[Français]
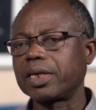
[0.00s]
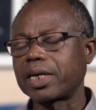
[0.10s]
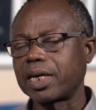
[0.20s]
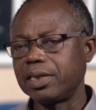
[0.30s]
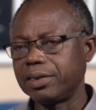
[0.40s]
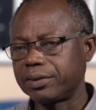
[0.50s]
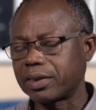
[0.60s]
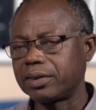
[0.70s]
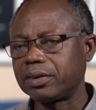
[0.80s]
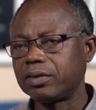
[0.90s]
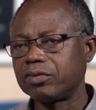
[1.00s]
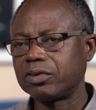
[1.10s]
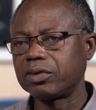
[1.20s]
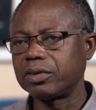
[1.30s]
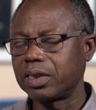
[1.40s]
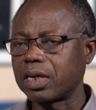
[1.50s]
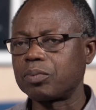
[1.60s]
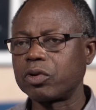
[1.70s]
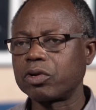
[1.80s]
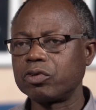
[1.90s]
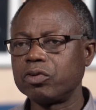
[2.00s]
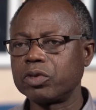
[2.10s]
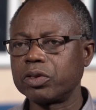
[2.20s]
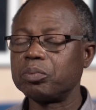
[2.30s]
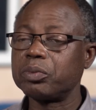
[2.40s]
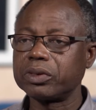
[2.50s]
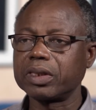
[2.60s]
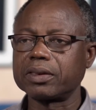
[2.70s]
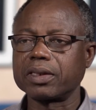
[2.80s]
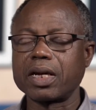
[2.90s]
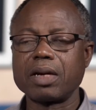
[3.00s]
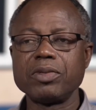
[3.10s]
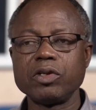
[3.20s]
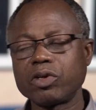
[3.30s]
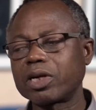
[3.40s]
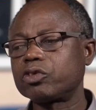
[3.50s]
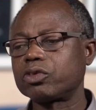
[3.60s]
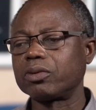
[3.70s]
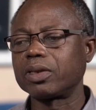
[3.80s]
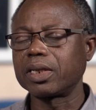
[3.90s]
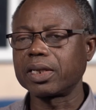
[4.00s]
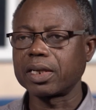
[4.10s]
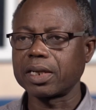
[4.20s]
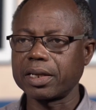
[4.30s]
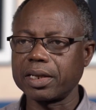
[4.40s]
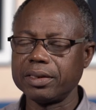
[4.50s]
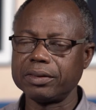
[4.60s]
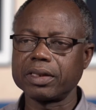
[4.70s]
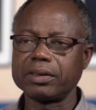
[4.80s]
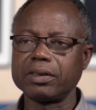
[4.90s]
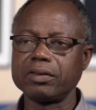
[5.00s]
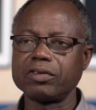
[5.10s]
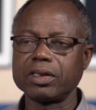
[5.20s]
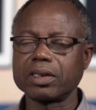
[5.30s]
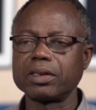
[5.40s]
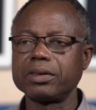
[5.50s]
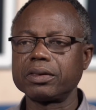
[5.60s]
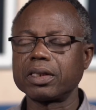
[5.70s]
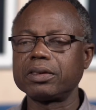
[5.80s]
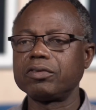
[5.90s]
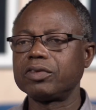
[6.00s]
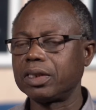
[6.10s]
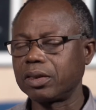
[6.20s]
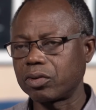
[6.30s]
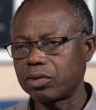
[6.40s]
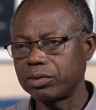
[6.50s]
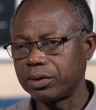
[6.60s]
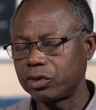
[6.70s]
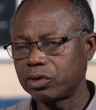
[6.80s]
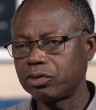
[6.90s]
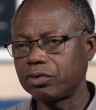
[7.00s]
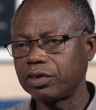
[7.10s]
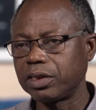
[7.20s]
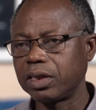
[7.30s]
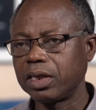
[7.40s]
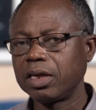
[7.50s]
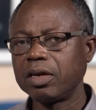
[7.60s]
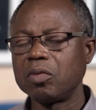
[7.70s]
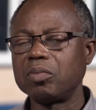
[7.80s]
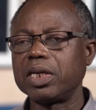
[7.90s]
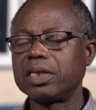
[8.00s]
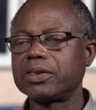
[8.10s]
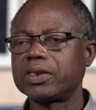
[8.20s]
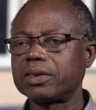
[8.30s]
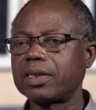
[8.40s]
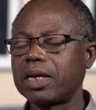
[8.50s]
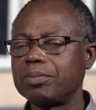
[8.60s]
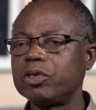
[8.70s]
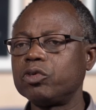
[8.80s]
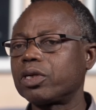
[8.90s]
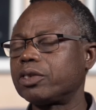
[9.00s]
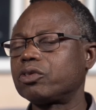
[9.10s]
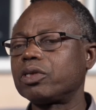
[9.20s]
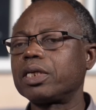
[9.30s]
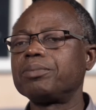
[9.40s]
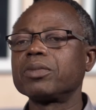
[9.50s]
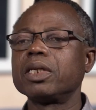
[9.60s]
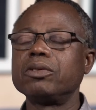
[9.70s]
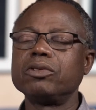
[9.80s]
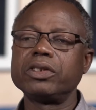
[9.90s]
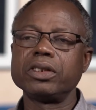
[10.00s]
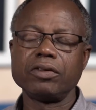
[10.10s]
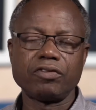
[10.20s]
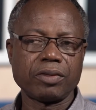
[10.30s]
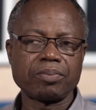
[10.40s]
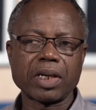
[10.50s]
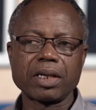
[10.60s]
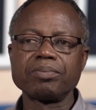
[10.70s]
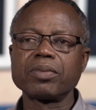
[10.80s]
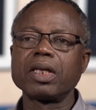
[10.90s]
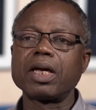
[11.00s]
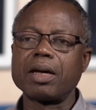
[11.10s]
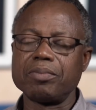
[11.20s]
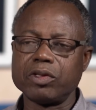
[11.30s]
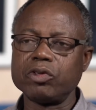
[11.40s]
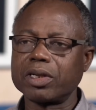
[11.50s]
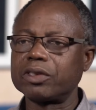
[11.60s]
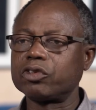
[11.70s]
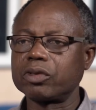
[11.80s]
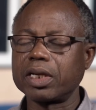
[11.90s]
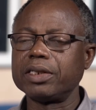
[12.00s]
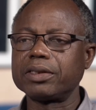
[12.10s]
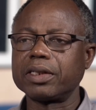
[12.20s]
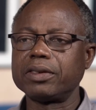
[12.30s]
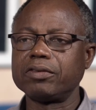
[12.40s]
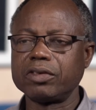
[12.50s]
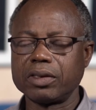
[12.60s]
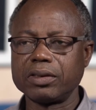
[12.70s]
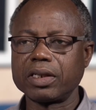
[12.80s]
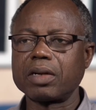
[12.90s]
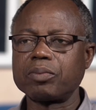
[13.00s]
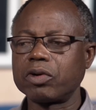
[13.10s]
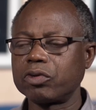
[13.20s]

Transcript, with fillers: qualitative des rapports humains. Peut-être amélioration qualitative et quantitative des conditions de vie. Mais cette amélioration-là ne signifie pas amélioration qualitative des rapports